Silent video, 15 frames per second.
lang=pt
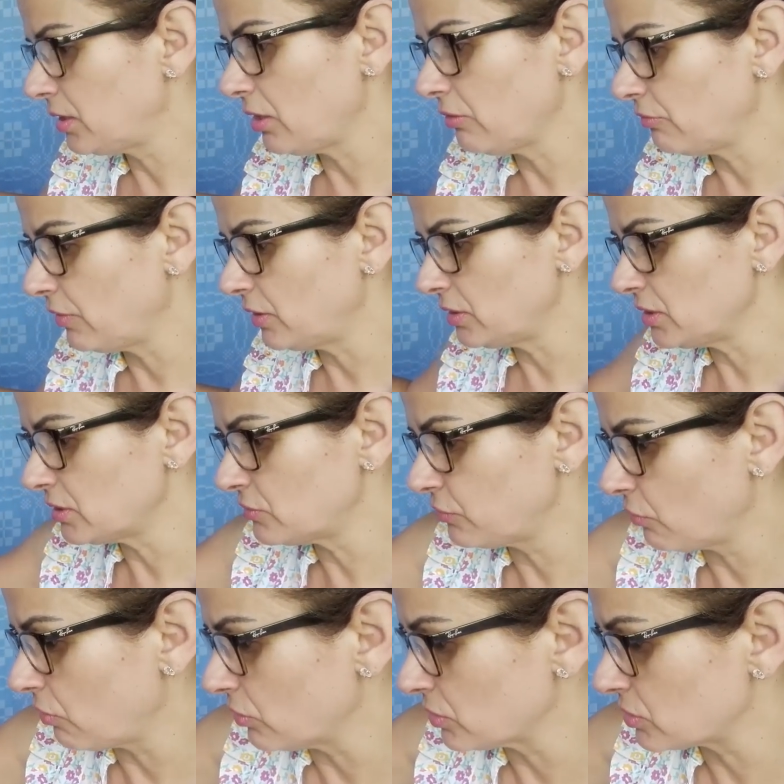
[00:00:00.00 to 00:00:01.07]
tem verniz
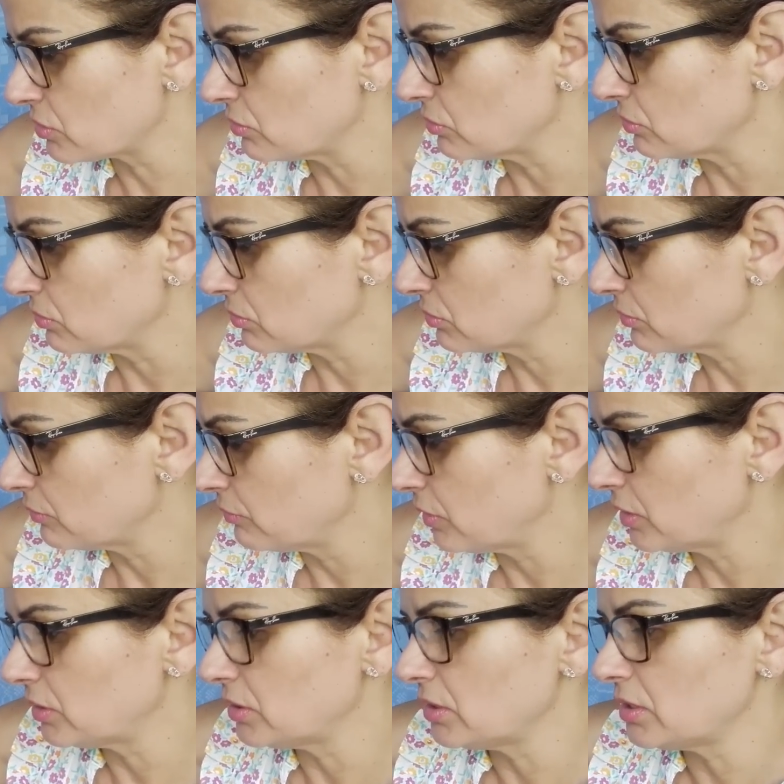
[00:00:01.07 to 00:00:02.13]
fosco,
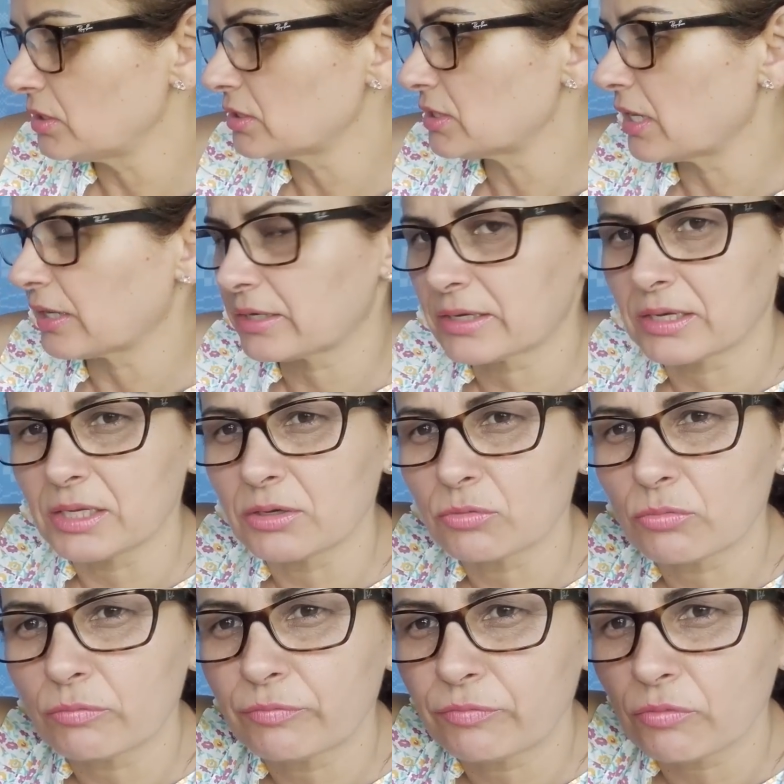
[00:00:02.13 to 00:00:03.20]
verniz
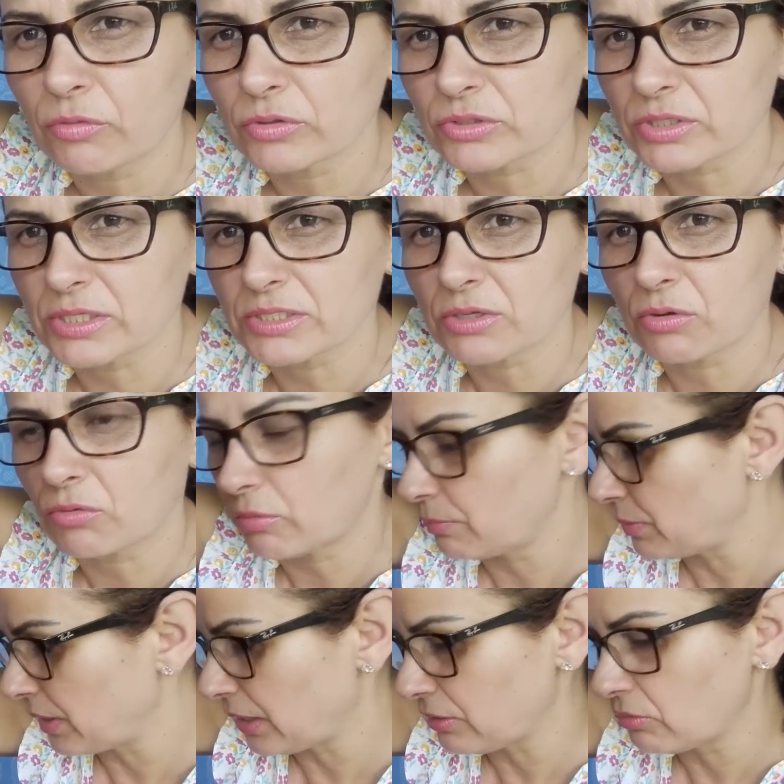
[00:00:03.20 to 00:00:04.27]
acrílico fosco, esse é que eu
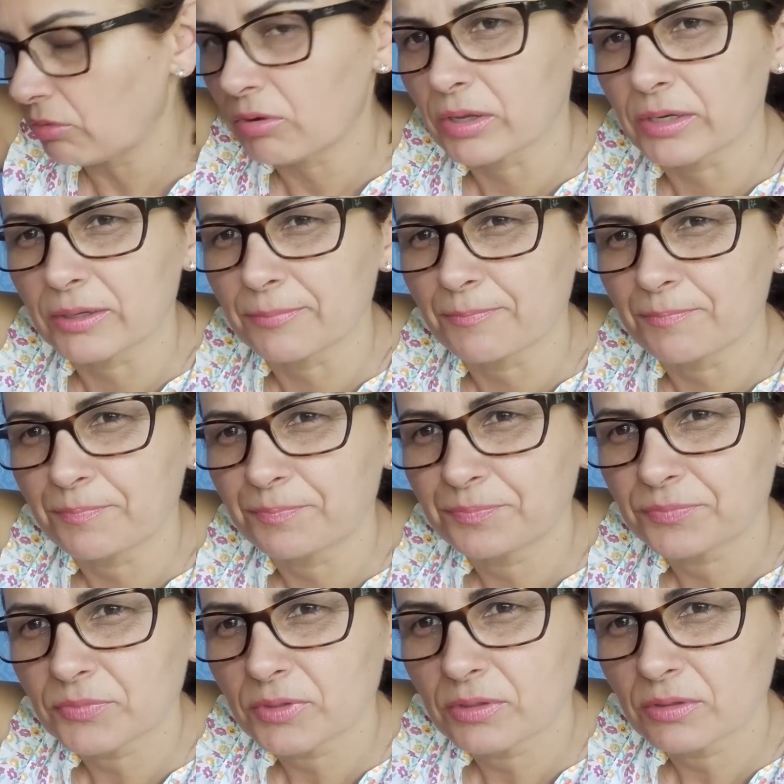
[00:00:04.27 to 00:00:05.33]
comprei agora.
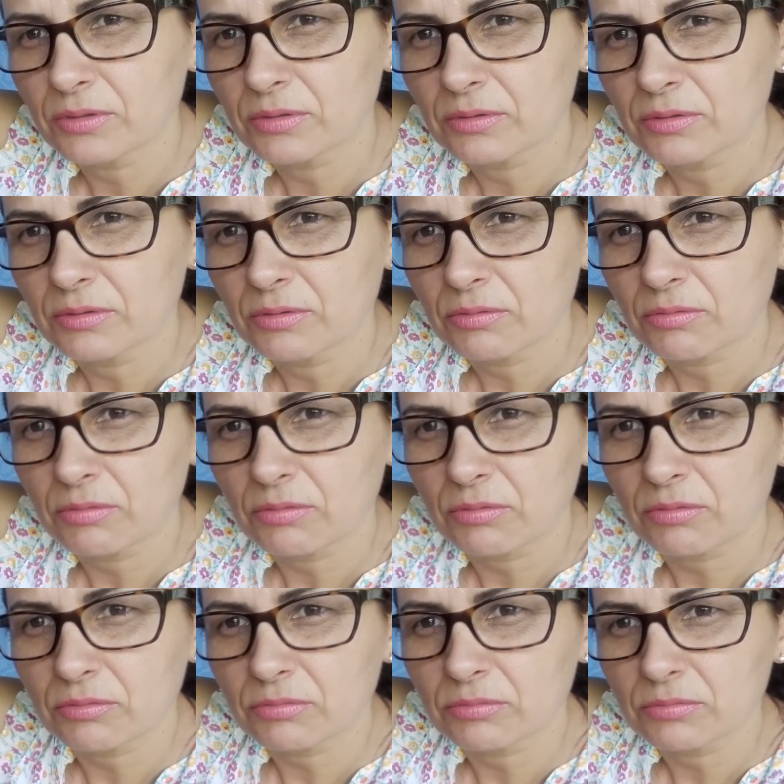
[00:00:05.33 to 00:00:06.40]

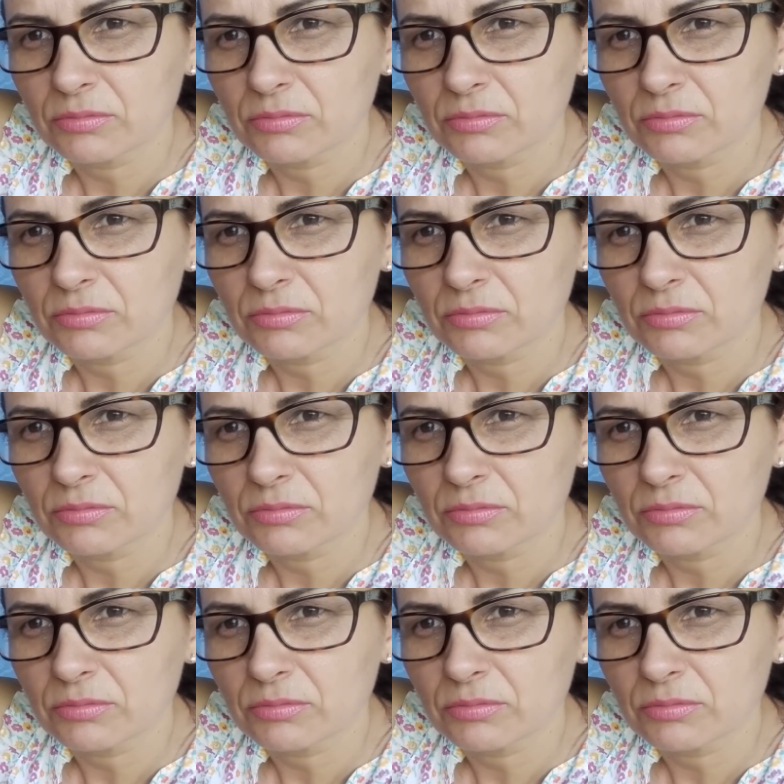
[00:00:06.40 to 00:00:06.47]
Ó,